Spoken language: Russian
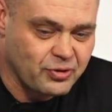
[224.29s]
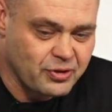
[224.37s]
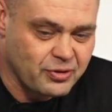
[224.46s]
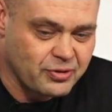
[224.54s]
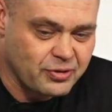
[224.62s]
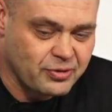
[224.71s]

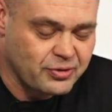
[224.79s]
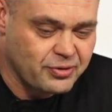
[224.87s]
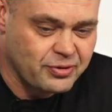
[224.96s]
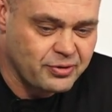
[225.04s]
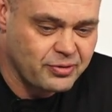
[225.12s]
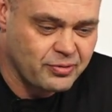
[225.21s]

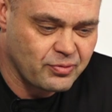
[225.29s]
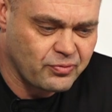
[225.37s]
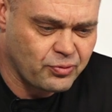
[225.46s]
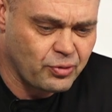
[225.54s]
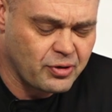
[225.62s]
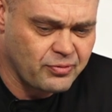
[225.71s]

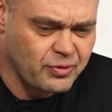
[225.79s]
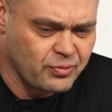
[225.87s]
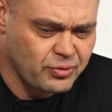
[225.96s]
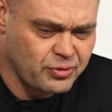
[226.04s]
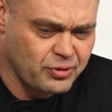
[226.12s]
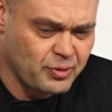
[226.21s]
в, только в
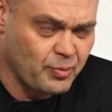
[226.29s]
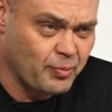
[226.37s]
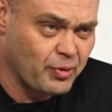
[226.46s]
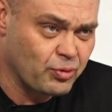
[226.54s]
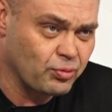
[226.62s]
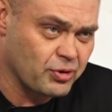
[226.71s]

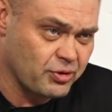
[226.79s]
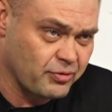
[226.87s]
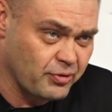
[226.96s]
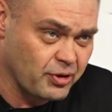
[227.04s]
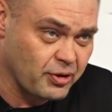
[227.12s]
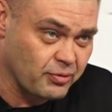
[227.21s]
97 году наши
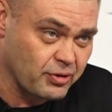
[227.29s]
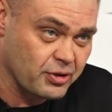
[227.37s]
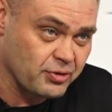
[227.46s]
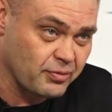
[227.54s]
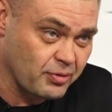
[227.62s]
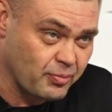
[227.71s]
выигрывать
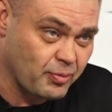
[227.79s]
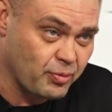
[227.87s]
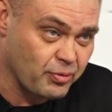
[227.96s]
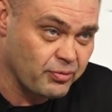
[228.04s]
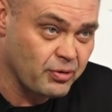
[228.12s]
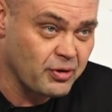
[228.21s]
начали по
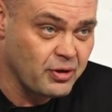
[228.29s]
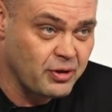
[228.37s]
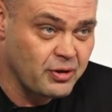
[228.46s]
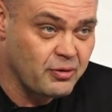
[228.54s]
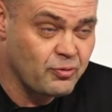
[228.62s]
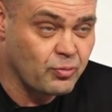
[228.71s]
профи
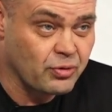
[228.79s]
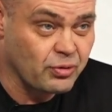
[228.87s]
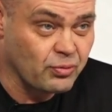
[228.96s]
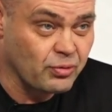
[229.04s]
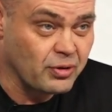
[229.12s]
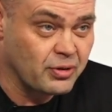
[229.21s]
в
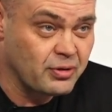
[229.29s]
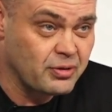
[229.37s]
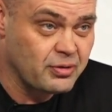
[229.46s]
Барнауле.